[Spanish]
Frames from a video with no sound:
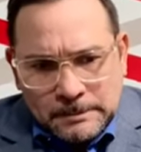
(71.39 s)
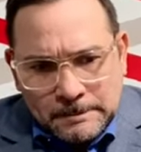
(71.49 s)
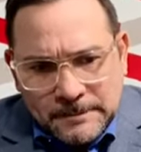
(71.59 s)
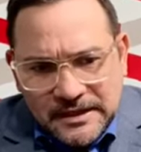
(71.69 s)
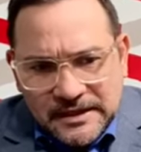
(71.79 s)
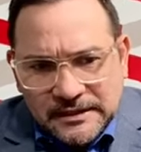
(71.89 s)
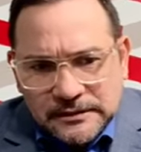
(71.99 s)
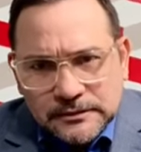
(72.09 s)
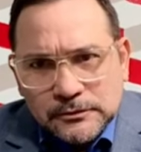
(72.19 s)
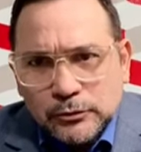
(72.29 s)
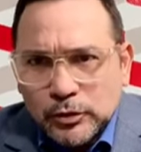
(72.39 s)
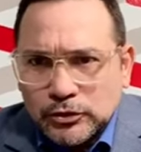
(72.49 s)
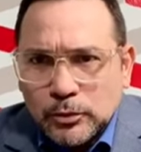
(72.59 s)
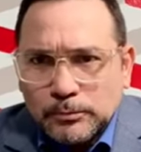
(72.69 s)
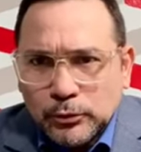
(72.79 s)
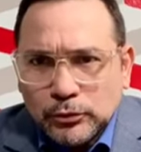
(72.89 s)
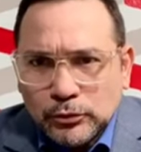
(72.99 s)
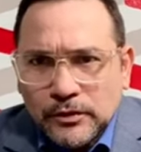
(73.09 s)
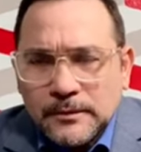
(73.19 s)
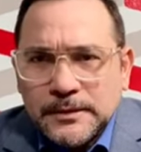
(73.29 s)
miren nuestro
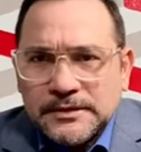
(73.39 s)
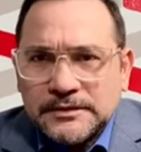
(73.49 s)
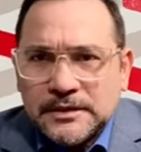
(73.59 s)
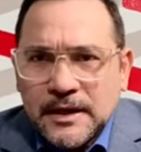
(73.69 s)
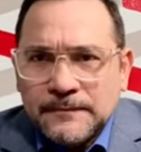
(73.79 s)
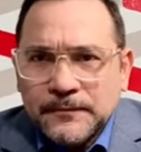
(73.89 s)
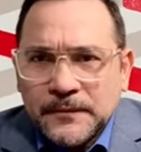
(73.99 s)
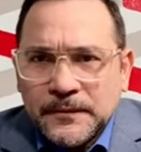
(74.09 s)
punto de vista